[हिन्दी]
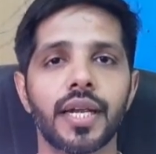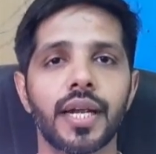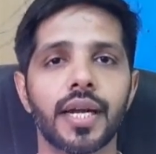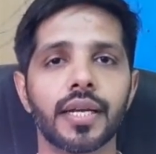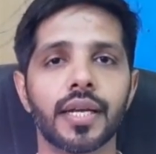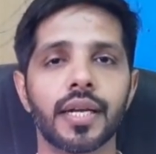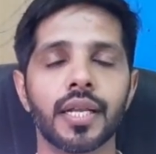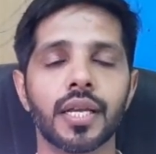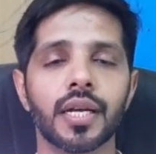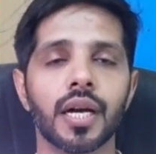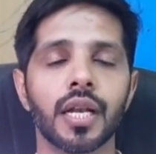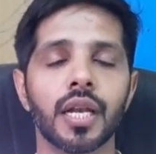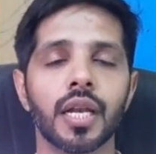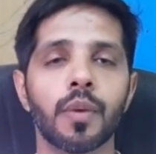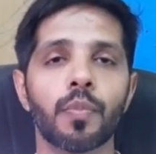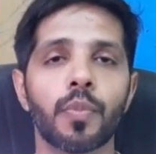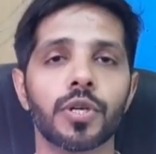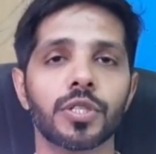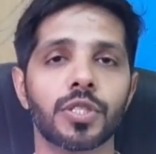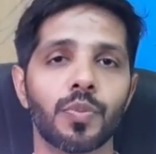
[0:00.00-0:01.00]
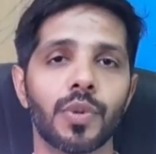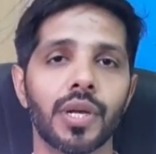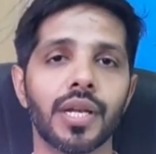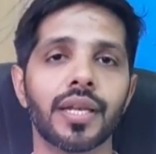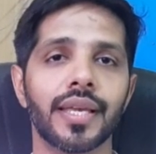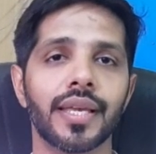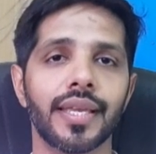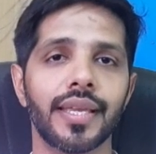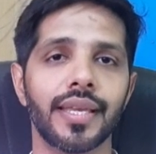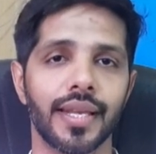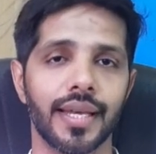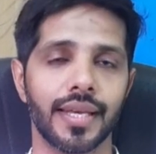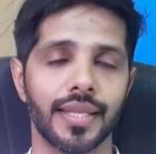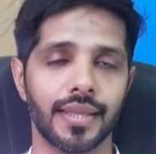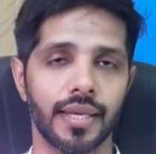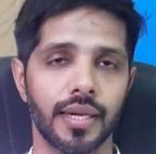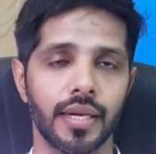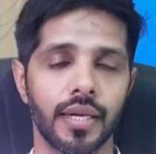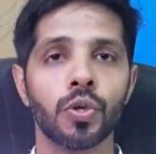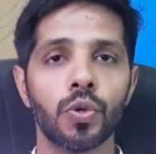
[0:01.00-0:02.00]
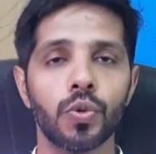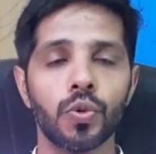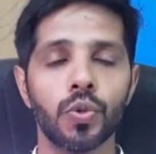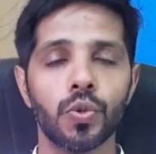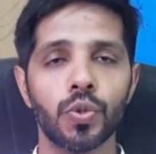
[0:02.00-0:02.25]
डाटा निकालना पॉसिबल नहीं रहता तो